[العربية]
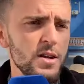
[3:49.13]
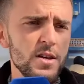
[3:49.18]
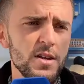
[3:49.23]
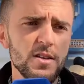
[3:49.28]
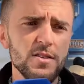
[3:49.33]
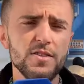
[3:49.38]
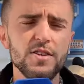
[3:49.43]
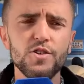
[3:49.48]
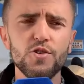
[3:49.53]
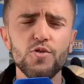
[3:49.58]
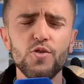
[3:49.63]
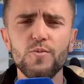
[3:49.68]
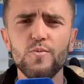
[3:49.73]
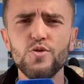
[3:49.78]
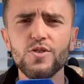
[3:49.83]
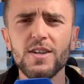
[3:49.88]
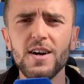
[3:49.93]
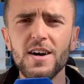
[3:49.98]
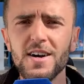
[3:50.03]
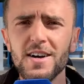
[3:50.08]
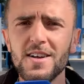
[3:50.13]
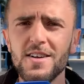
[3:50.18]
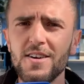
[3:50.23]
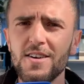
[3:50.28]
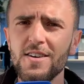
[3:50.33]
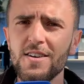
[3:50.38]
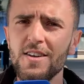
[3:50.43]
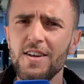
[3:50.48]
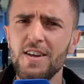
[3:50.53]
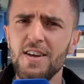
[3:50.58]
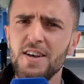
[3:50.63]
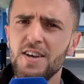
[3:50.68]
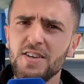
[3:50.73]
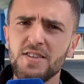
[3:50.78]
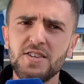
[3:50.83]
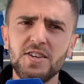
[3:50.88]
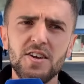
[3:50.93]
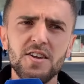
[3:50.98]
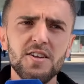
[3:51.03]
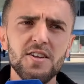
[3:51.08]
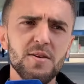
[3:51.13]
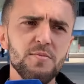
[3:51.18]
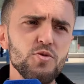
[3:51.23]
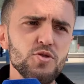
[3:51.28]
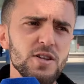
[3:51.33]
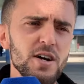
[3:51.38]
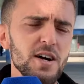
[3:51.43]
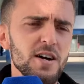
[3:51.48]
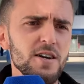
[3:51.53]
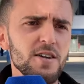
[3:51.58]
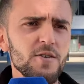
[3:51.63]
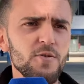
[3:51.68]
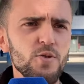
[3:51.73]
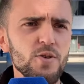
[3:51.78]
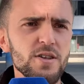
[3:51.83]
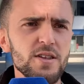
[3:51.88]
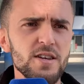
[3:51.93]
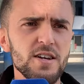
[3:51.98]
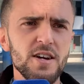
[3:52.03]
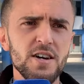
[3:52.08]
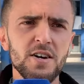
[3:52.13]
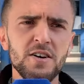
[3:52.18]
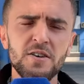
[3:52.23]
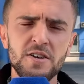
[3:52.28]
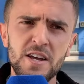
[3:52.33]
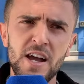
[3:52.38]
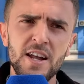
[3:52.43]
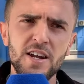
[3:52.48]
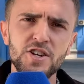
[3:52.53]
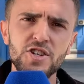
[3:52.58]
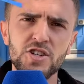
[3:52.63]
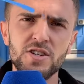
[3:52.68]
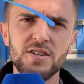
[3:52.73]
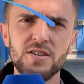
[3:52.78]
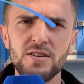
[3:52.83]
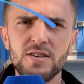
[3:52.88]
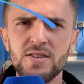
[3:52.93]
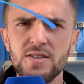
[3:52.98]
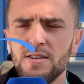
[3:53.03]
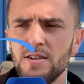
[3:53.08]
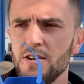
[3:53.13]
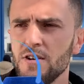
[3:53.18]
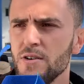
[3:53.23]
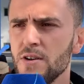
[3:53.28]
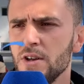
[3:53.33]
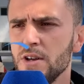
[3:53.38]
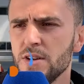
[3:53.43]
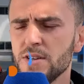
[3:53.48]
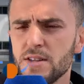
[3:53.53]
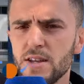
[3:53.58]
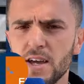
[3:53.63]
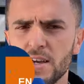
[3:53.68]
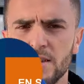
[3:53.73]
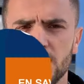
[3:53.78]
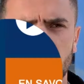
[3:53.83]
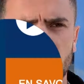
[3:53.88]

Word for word: نديروا مداخله ديالنا مداخله واضحه على شكل رساله تحيه